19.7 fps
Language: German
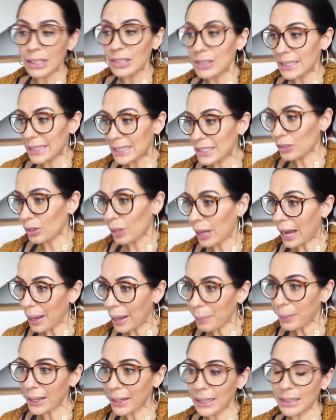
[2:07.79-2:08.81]
also der ist noch
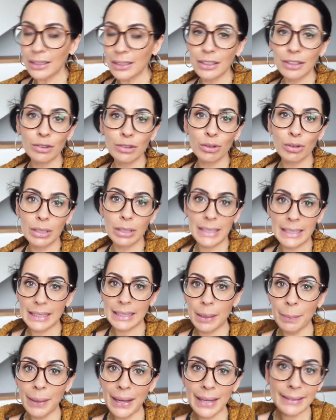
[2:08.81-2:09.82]
arbeiten und
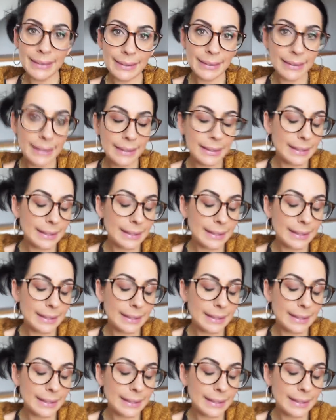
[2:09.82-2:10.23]
deshalb passt es